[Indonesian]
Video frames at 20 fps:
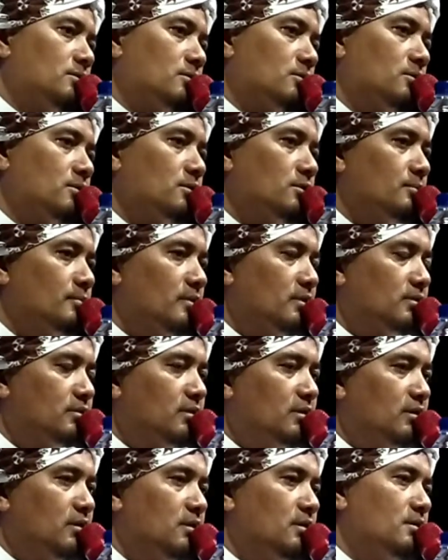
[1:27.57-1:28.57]

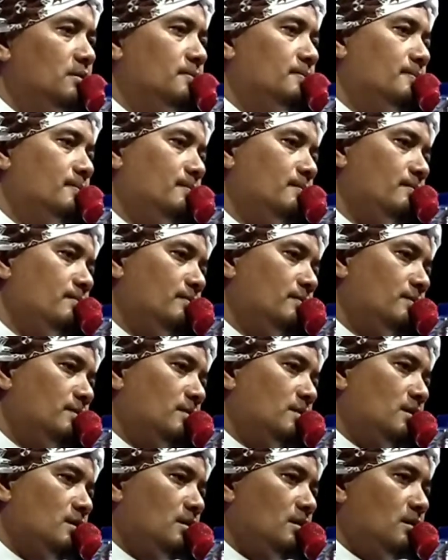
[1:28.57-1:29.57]
terhormati
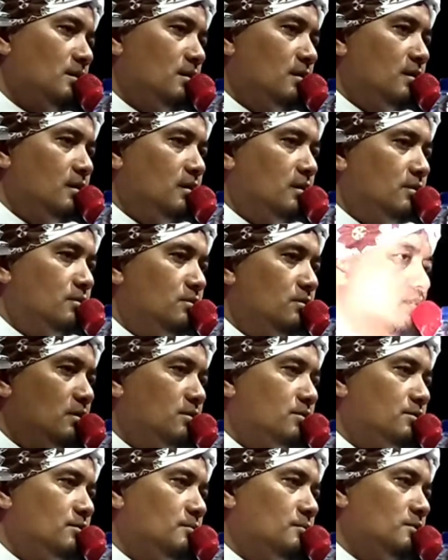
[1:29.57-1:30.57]

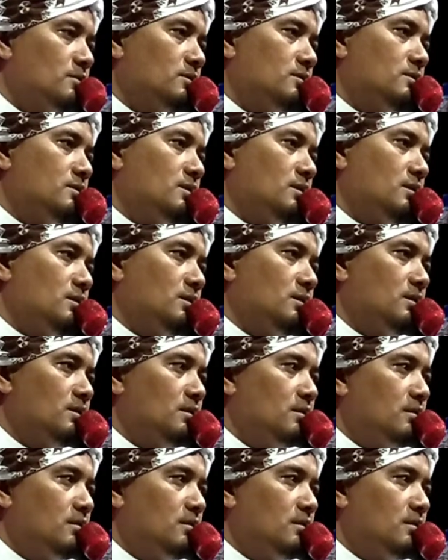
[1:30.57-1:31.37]
ajunan semulja